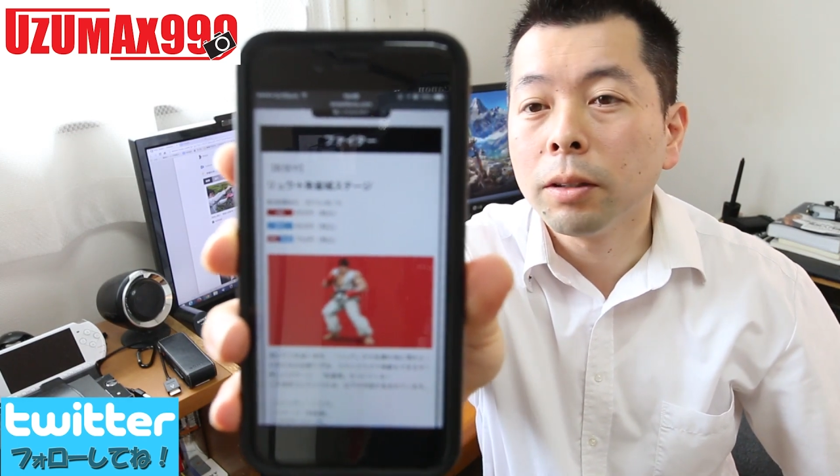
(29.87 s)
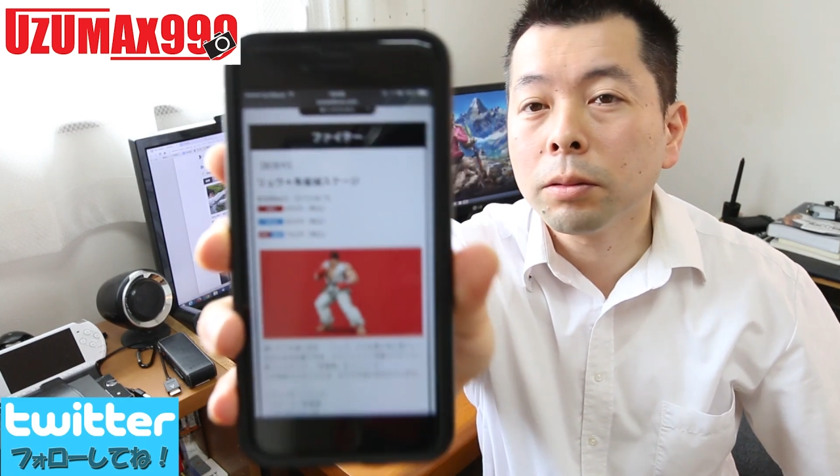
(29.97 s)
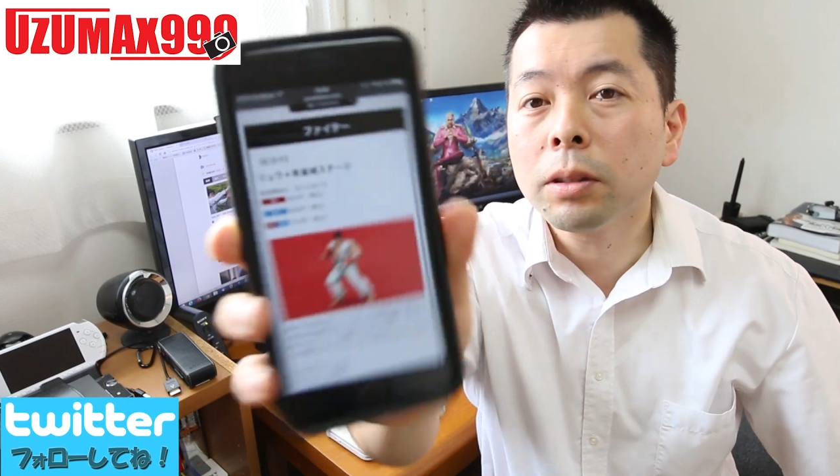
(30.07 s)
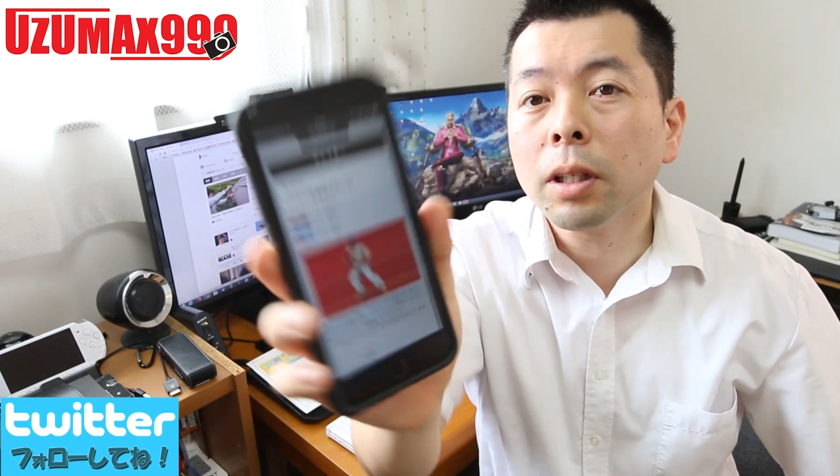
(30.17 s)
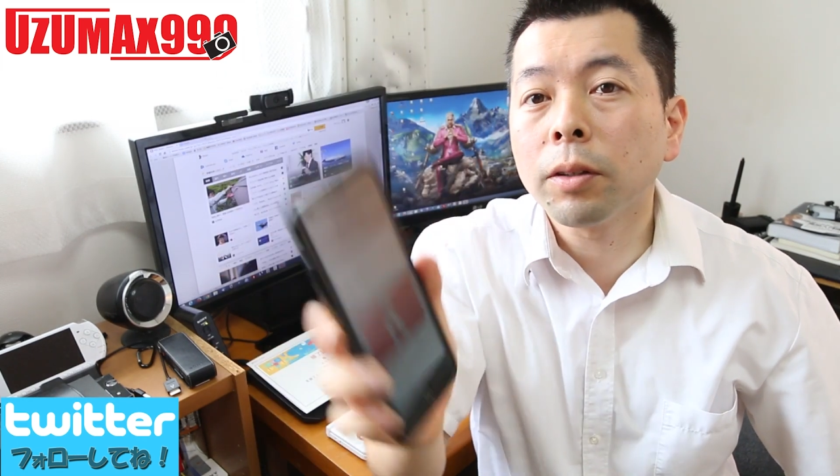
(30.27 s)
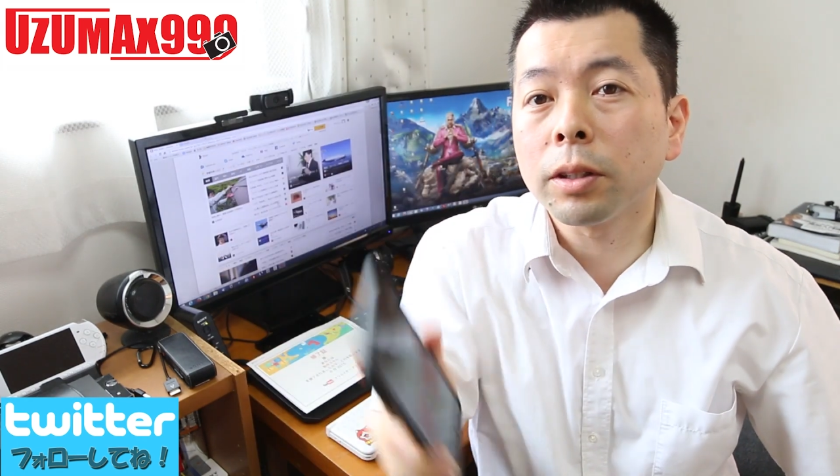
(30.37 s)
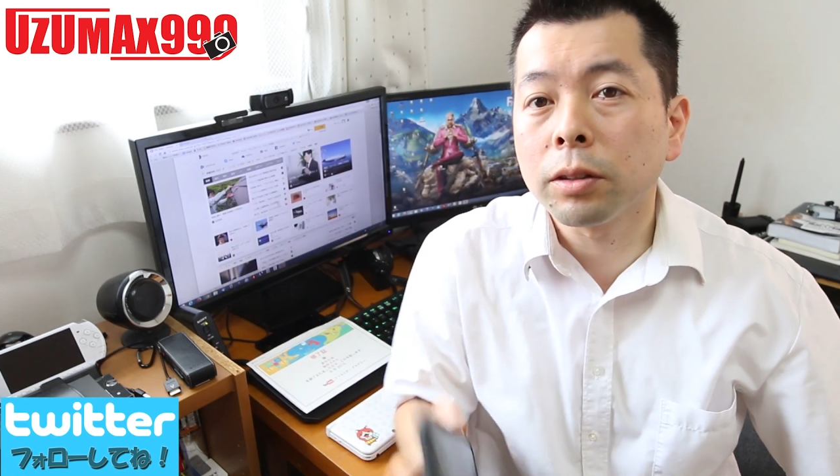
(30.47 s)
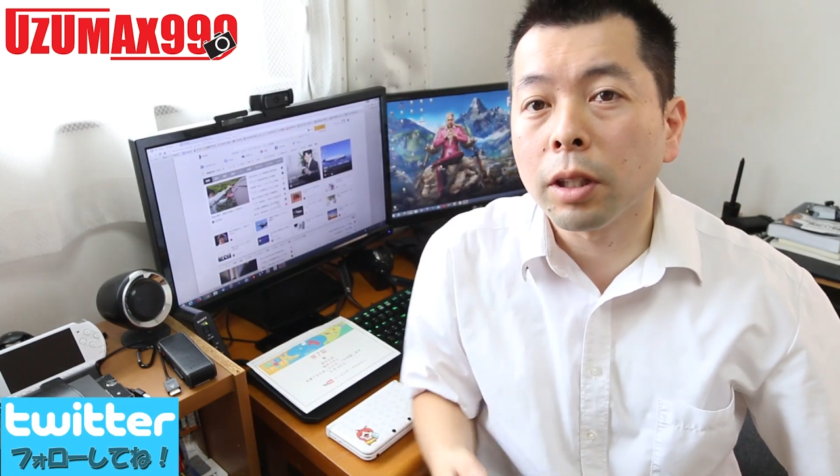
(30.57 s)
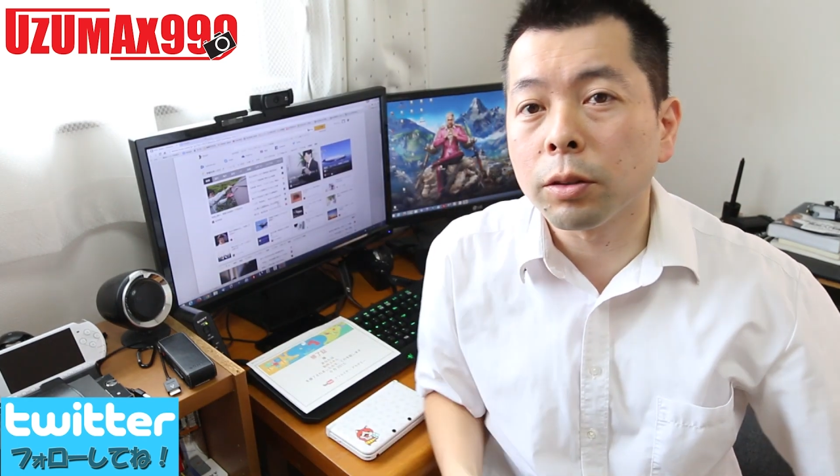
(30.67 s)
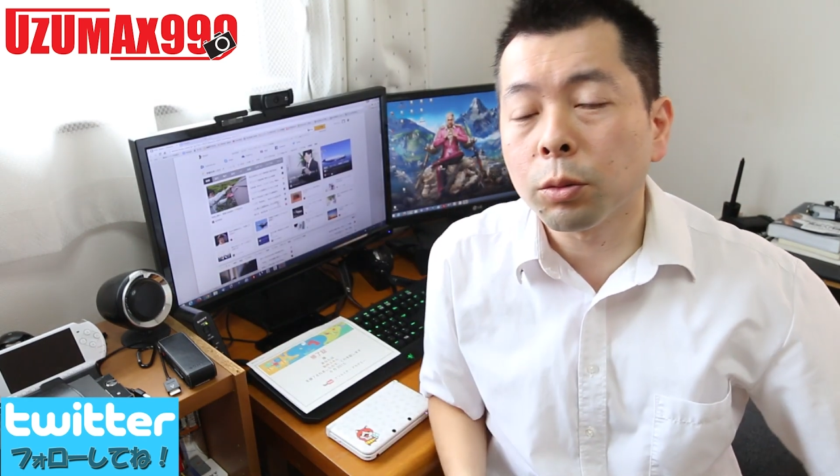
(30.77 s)
うずさんはで
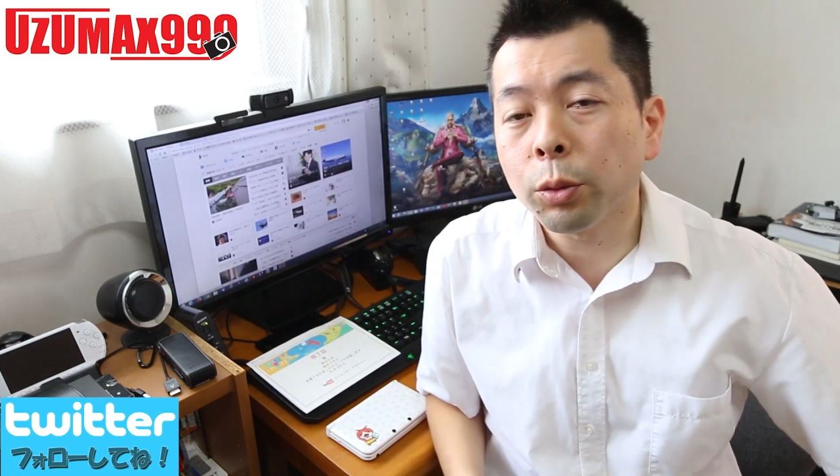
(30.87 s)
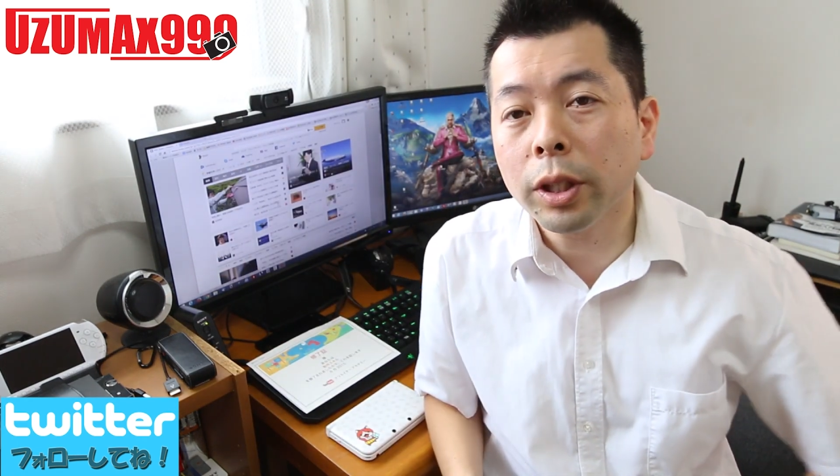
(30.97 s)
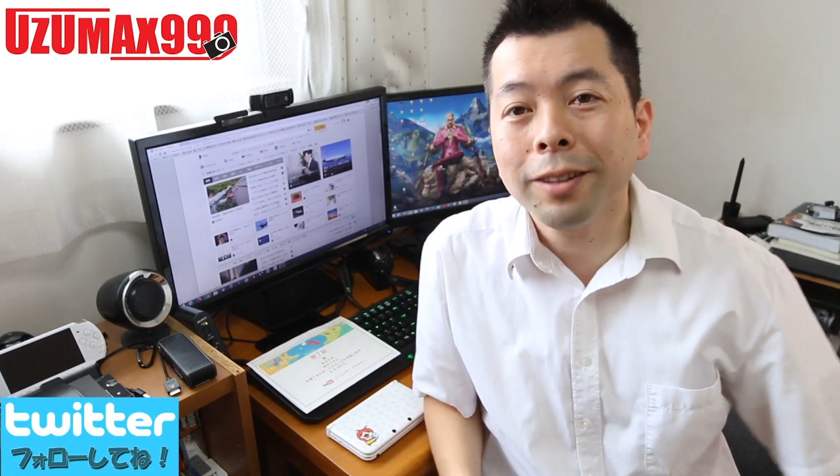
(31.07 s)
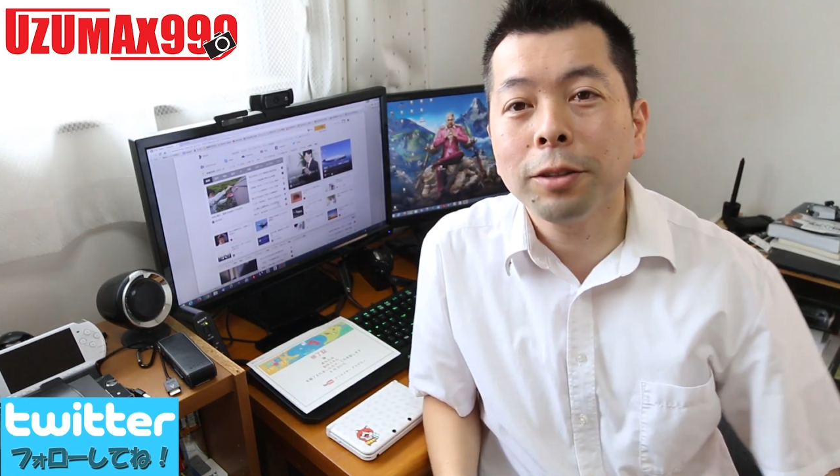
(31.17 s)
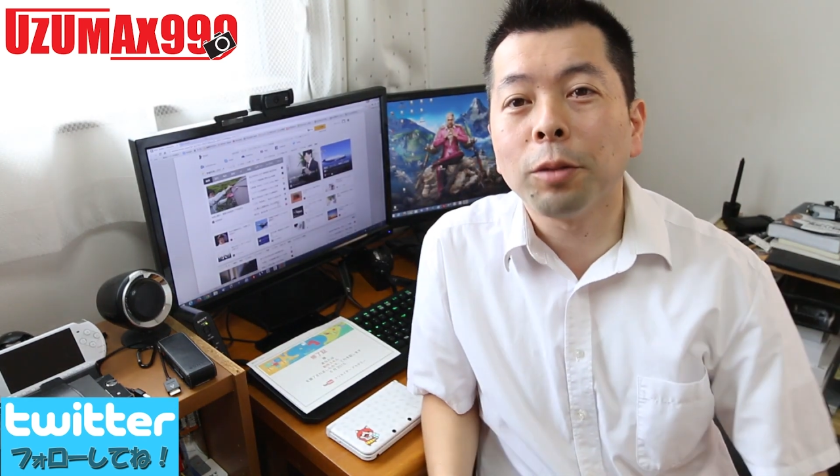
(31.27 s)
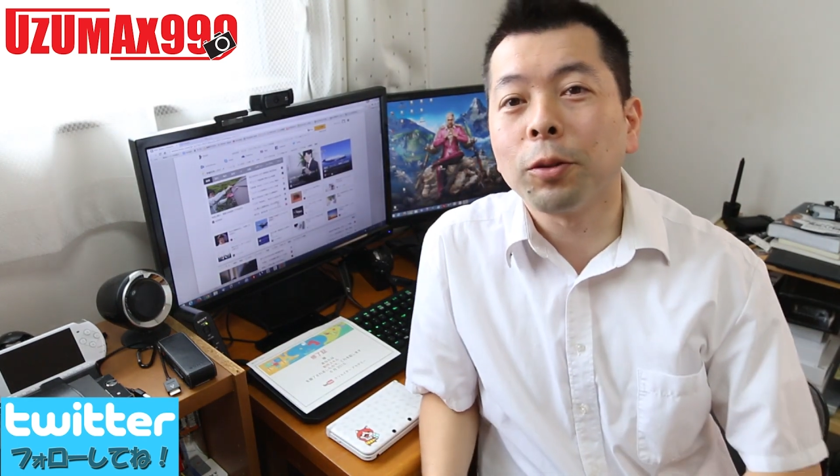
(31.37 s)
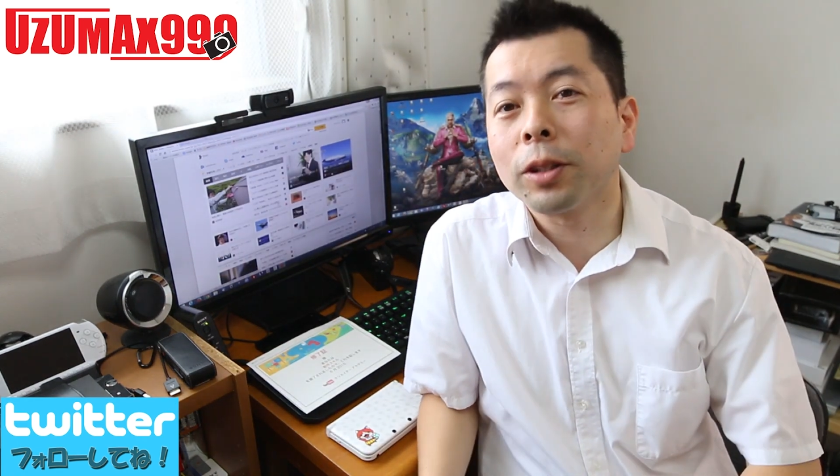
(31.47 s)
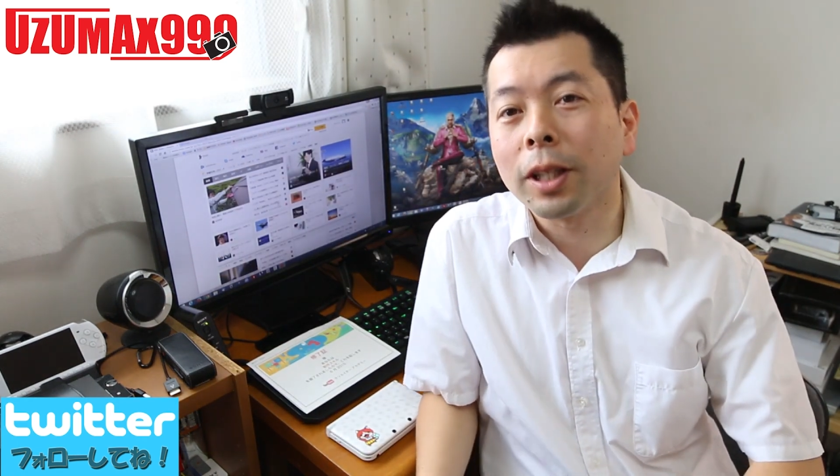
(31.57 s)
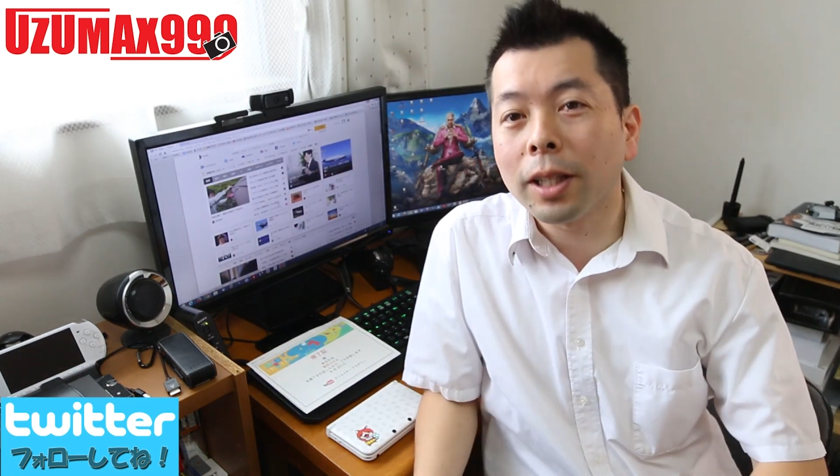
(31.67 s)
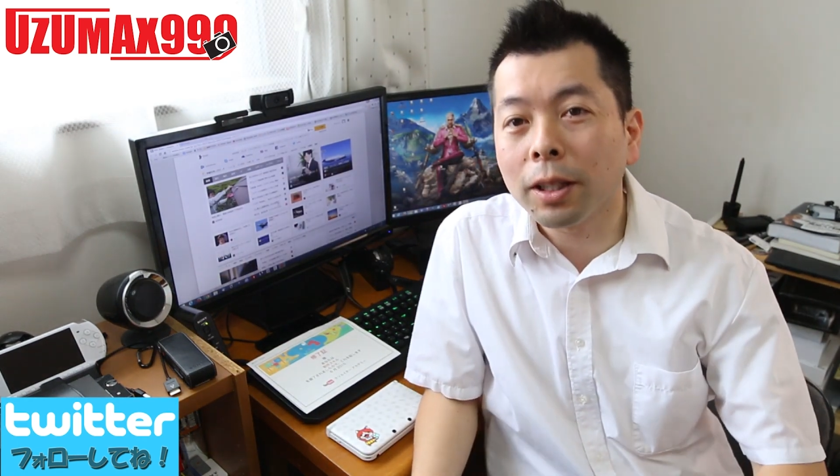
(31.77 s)
すね、Wii U を
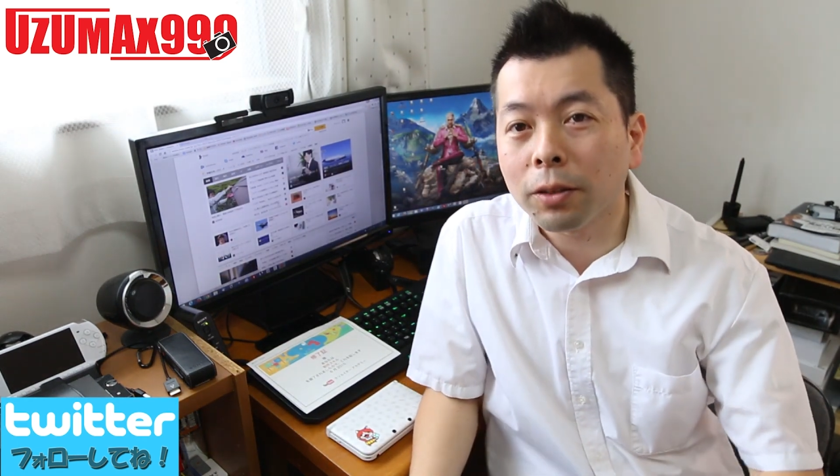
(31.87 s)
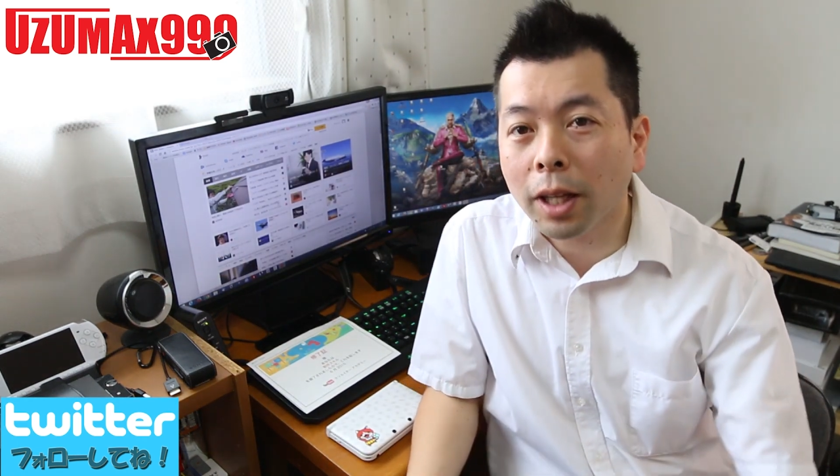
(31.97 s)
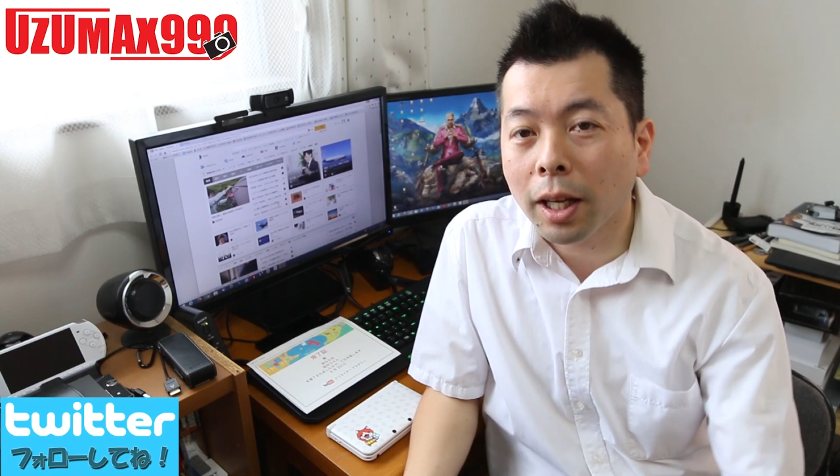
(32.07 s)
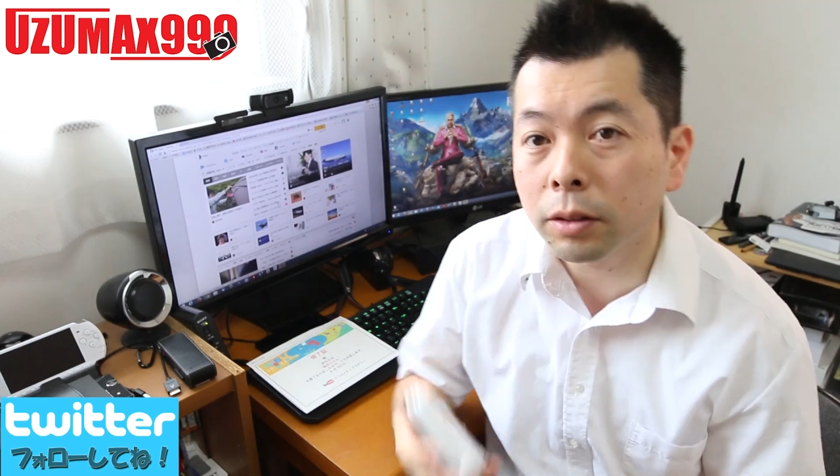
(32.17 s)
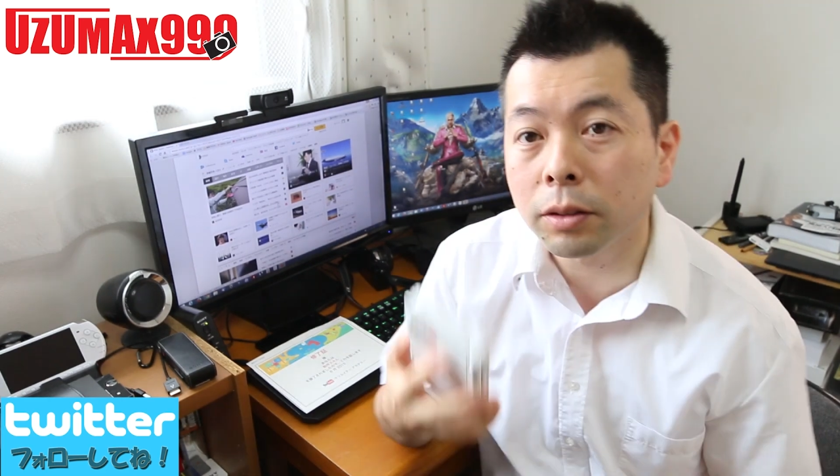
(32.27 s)
持っていないので、